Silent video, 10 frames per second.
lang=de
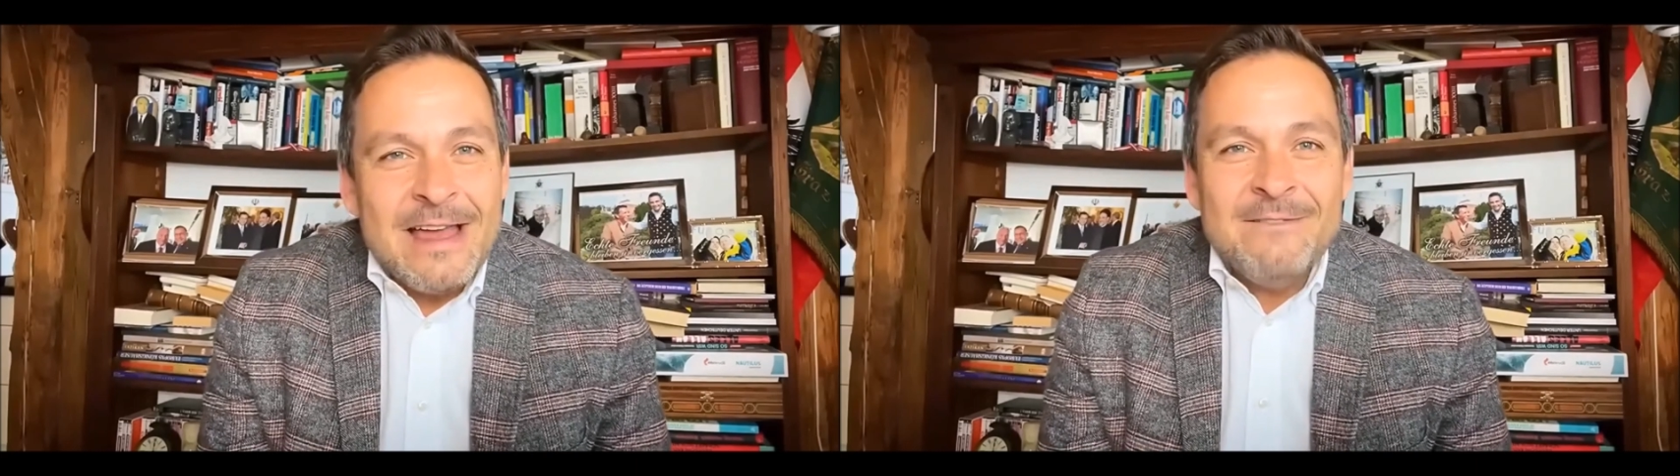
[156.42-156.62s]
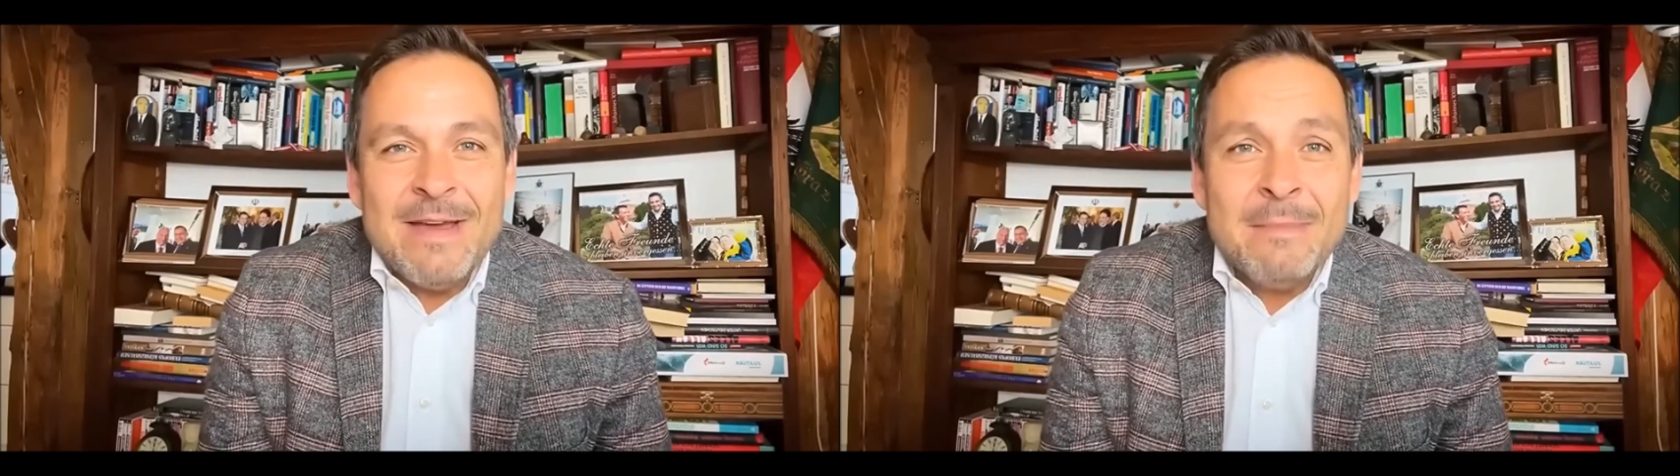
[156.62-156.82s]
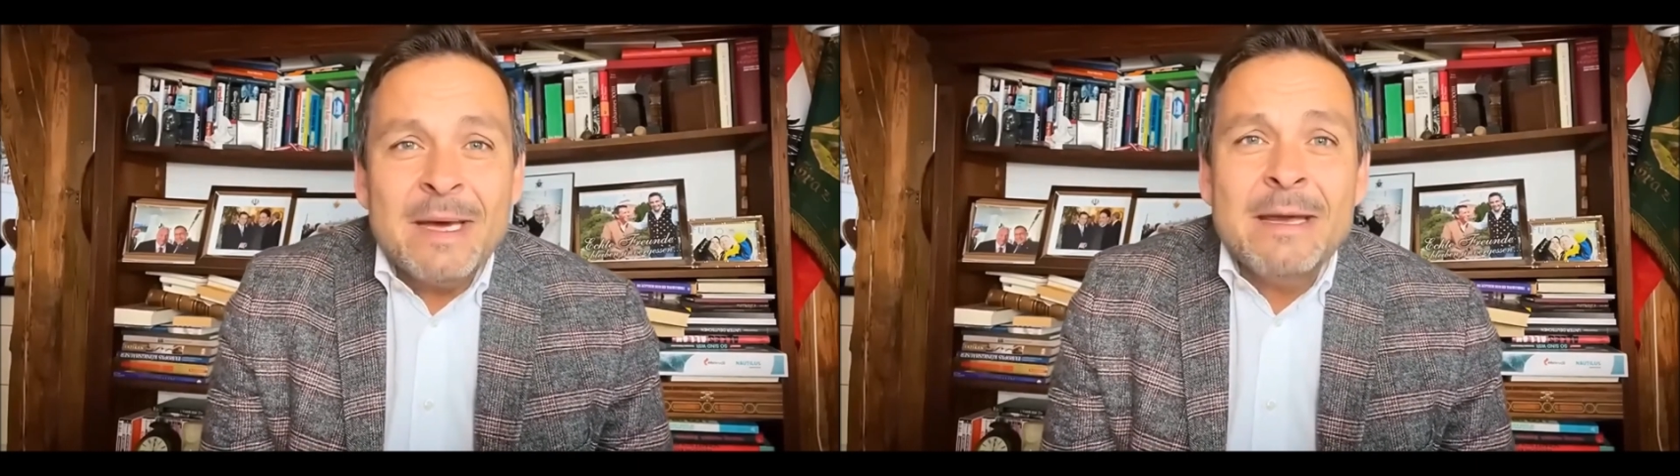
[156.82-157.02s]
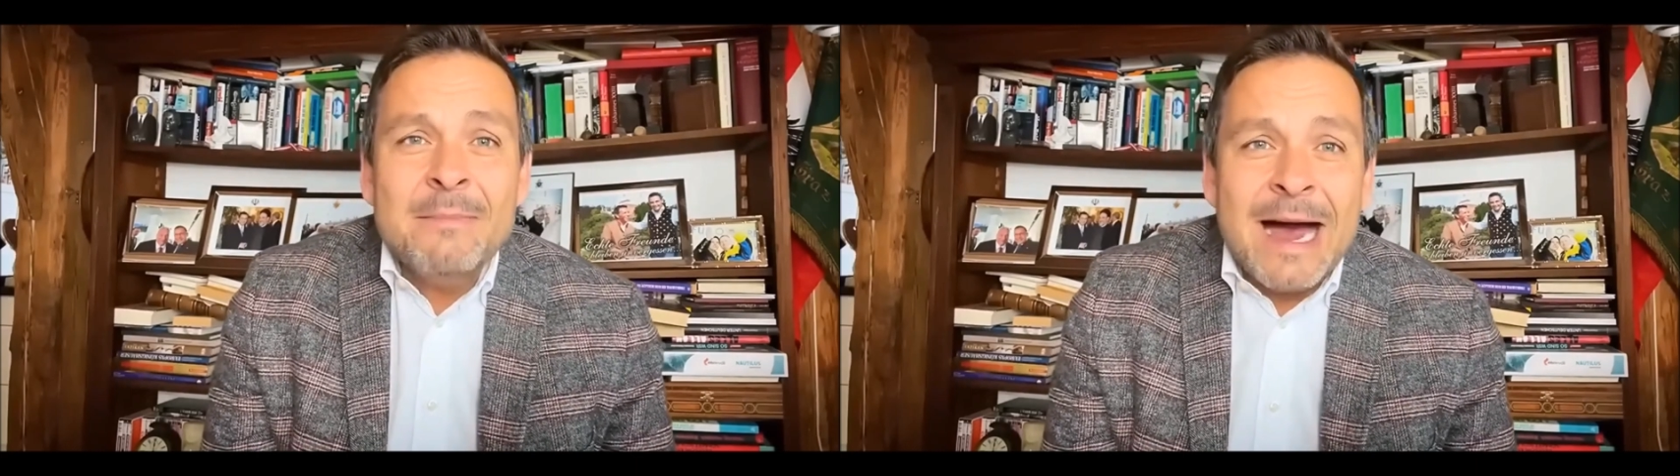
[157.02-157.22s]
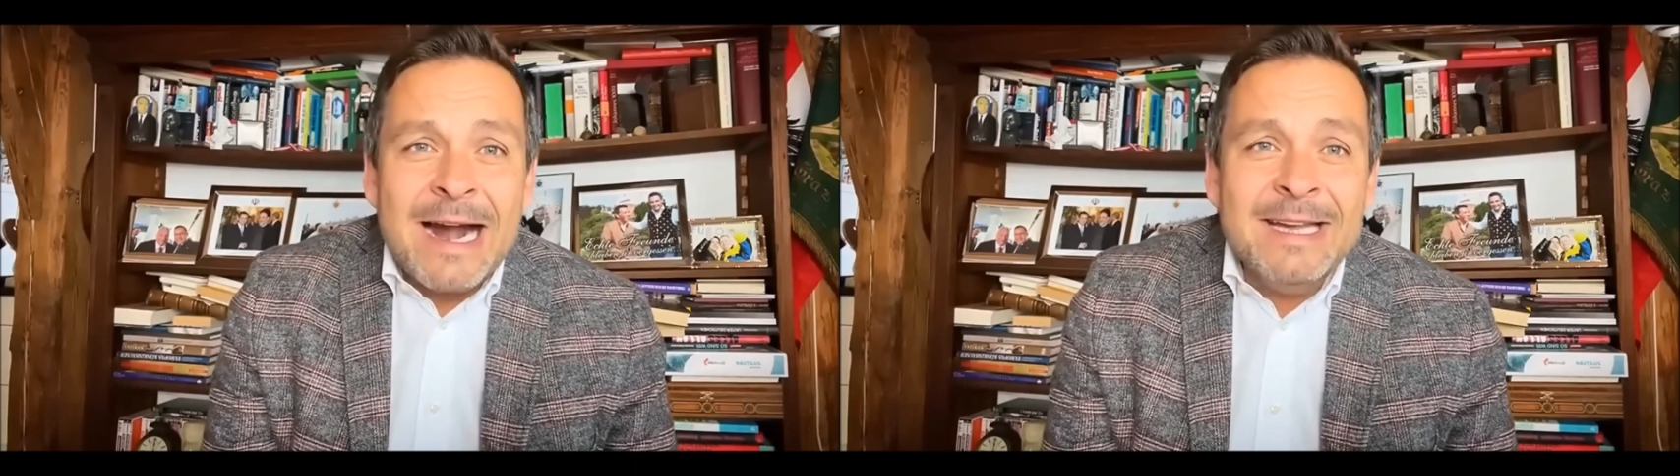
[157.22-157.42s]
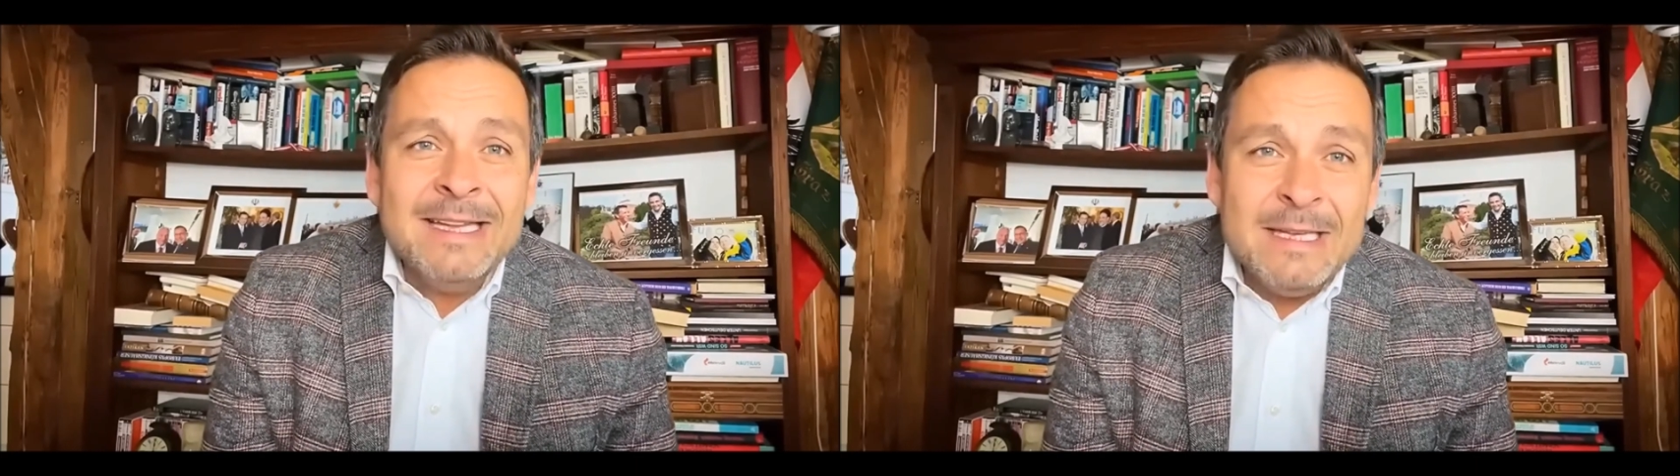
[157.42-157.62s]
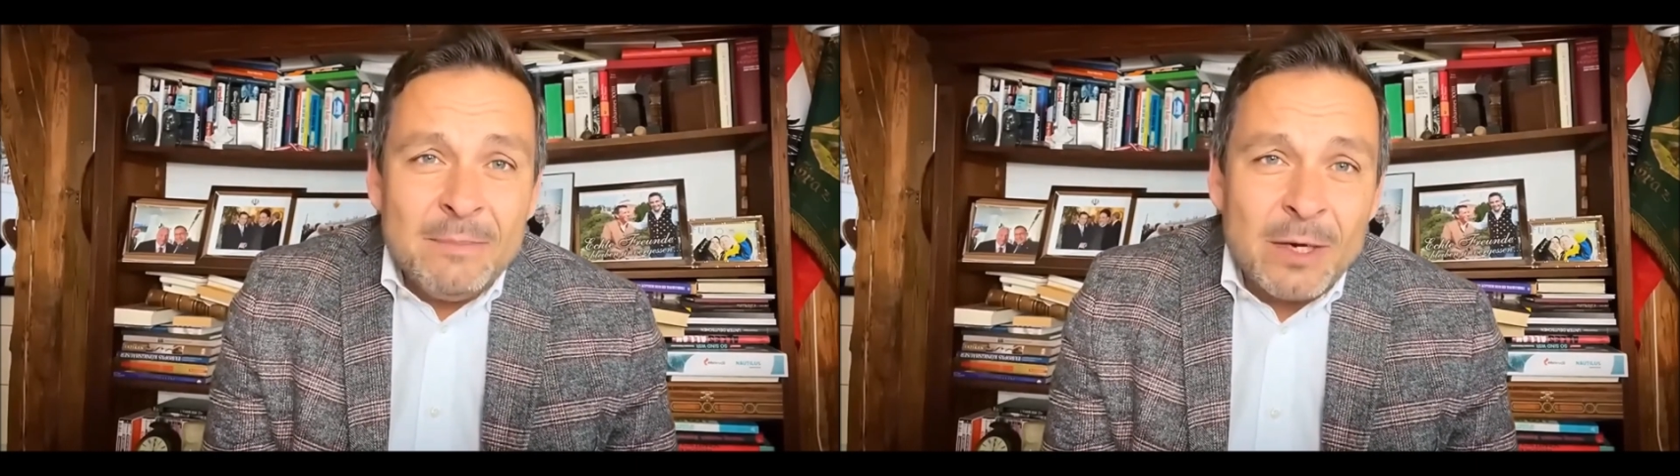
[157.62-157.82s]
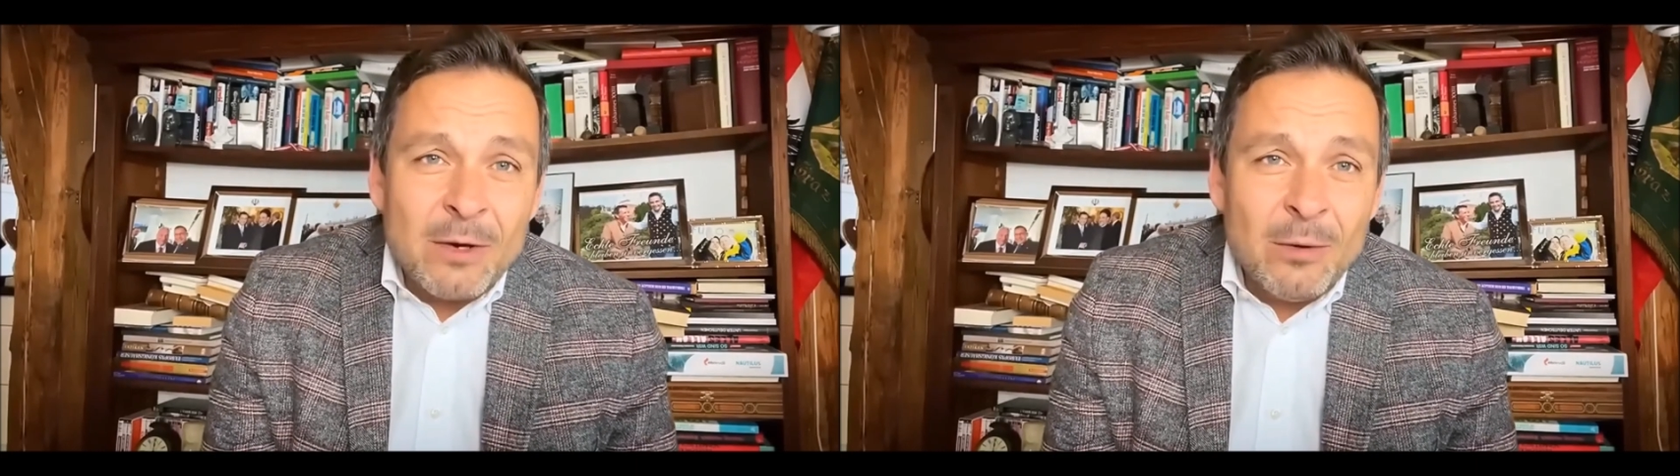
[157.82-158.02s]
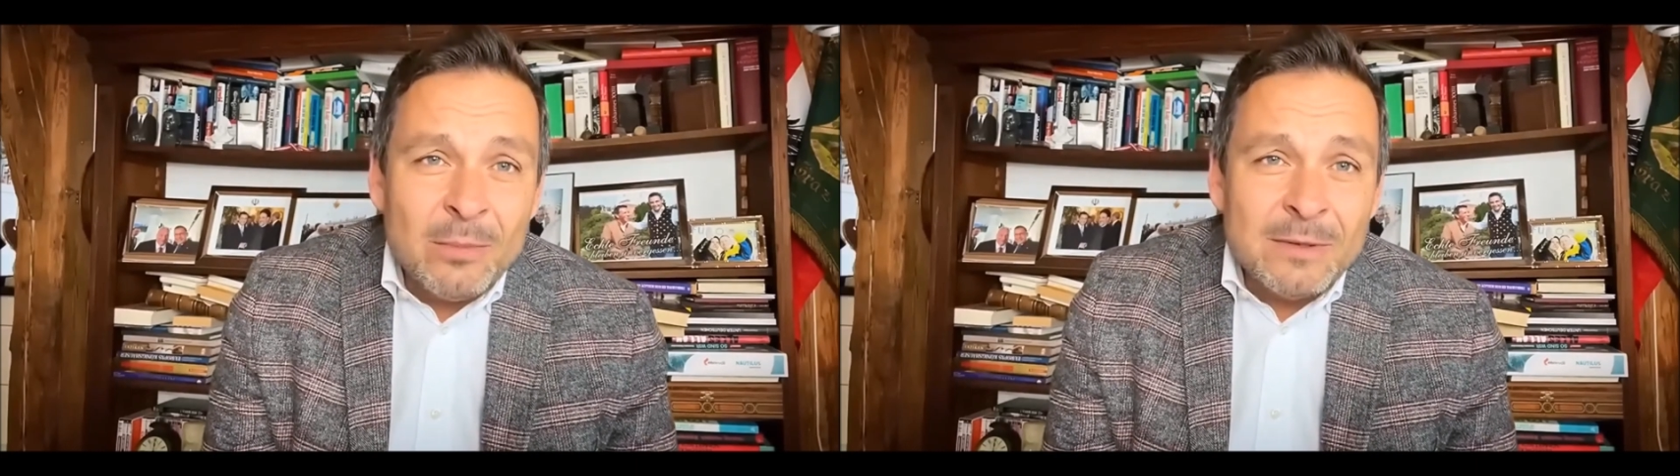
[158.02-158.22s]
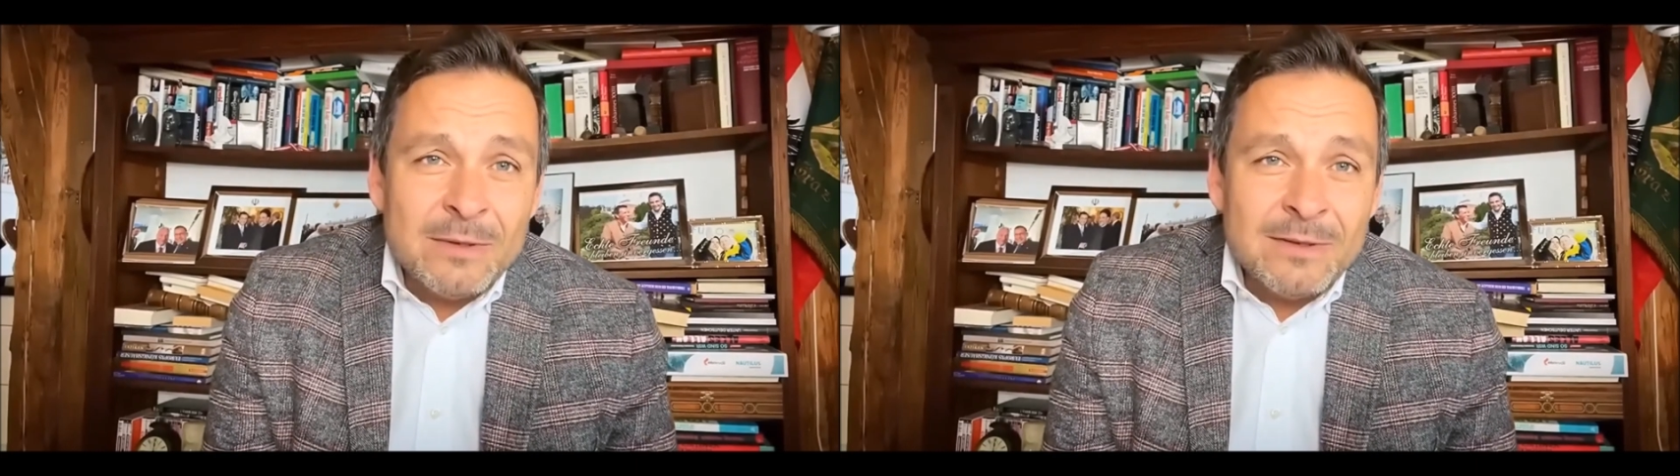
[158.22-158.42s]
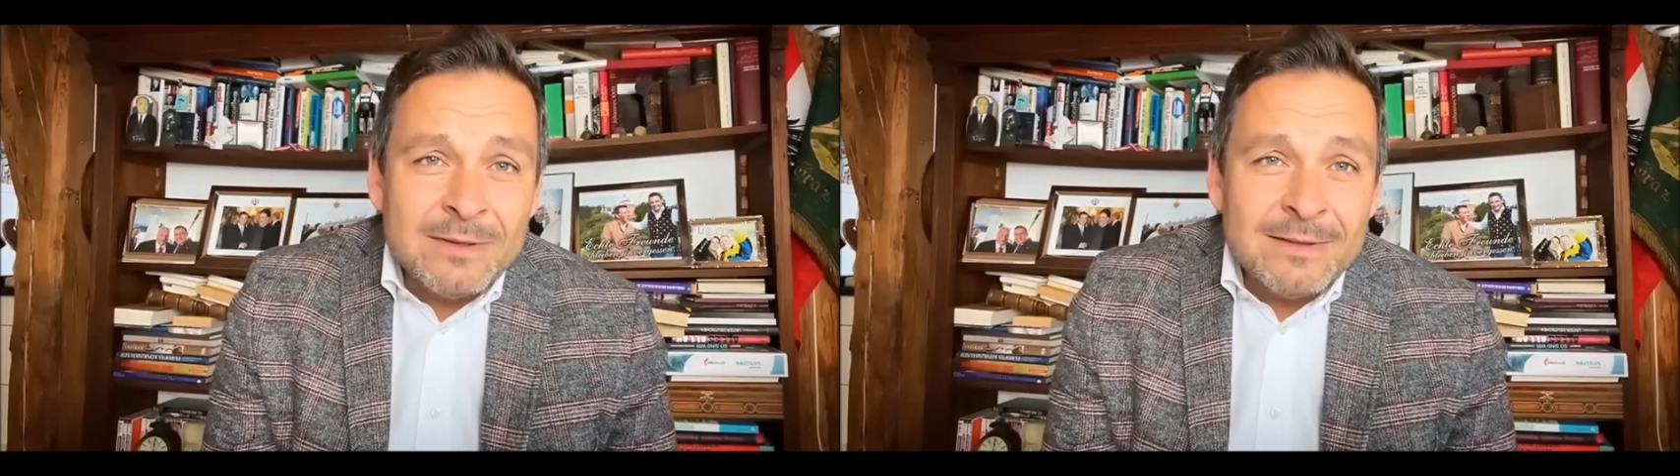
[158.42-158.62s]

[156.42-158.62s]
Wenn man eben alle die bekommt,